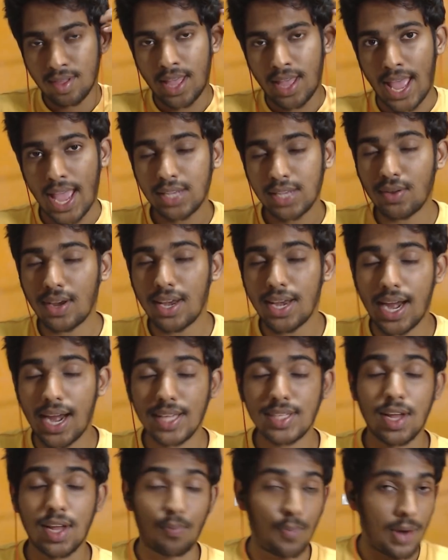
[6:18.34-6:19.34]
యాక్చువల్
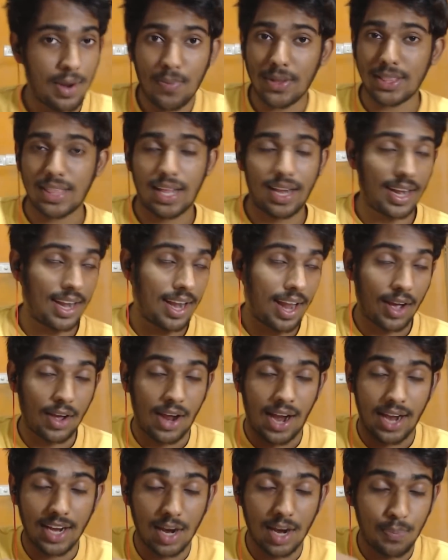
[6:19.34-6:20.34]
లేడీస్ నాకు పడిపోతారు నాకు
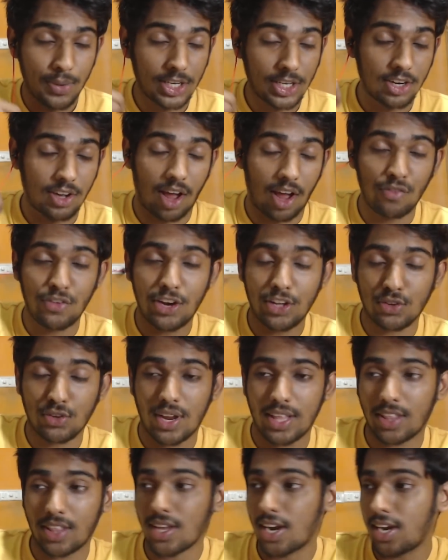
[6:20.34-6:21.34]
హండ్రెడ్ పర్సెంట్ కాన్ఫిడెన్స్
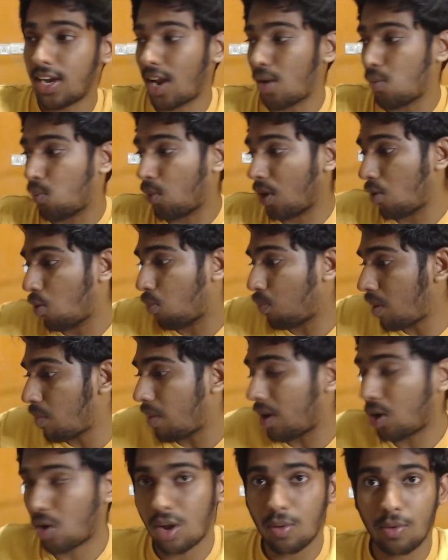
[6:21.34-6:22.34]
ఉన్నది ఎందుకంటే నన్ను మన ఉప్పల
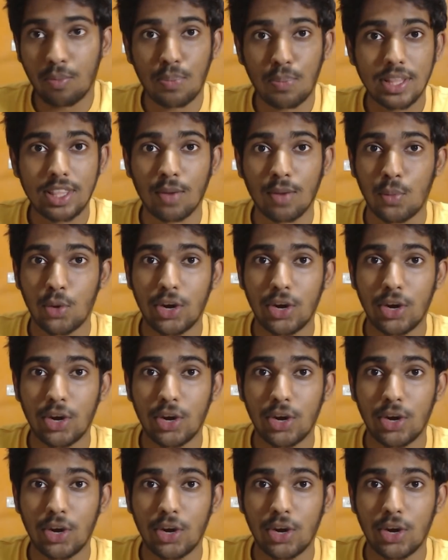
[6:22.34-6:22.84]
పాలు కూడా విపరీతంగా పోటీ